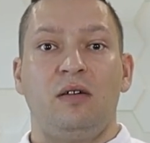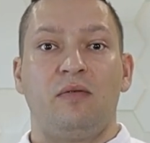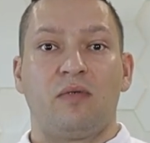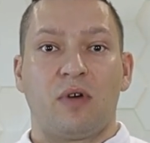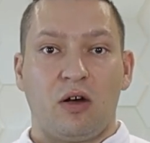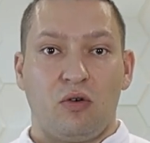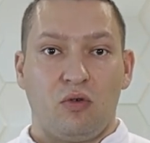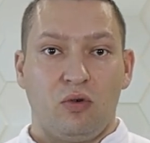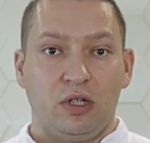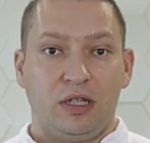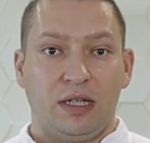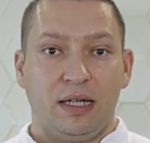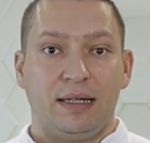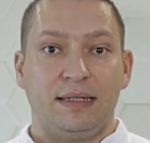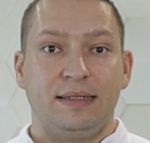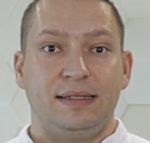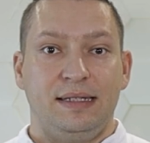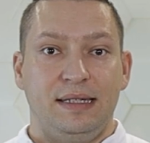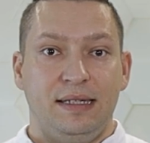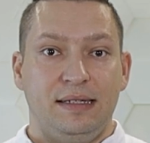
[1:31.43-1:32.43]
в
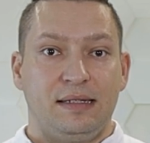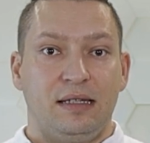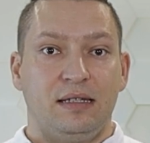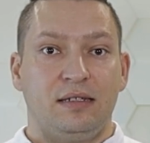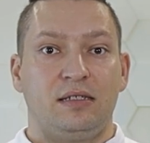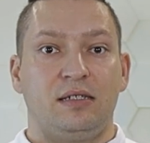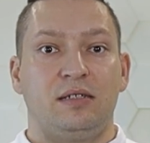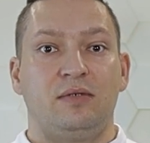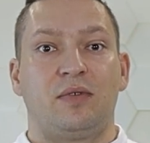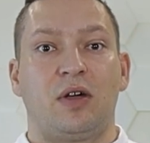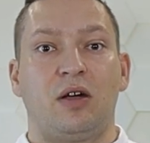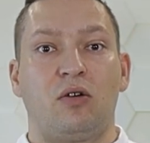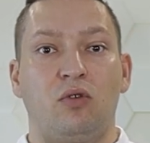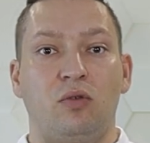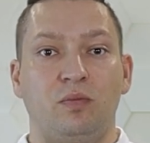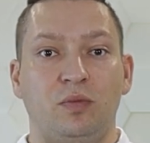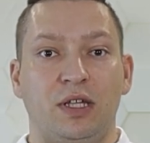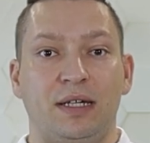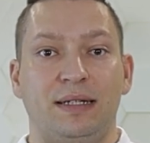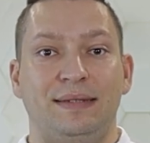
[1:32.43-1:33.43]
какой-то деятельности, в
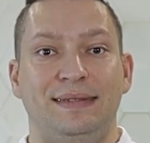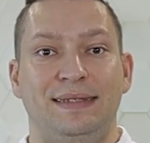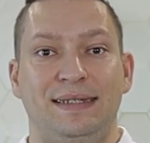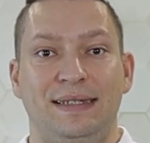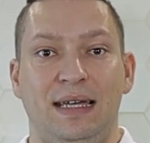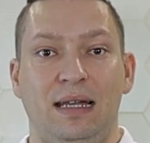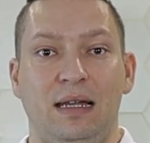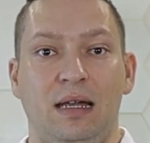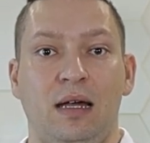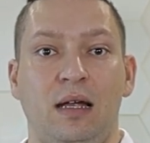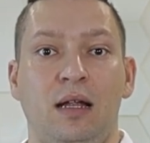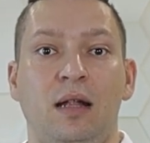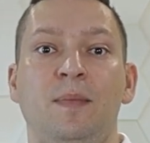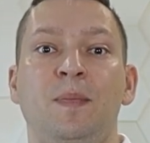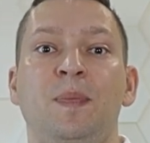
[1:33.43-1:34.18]
каком-то деле,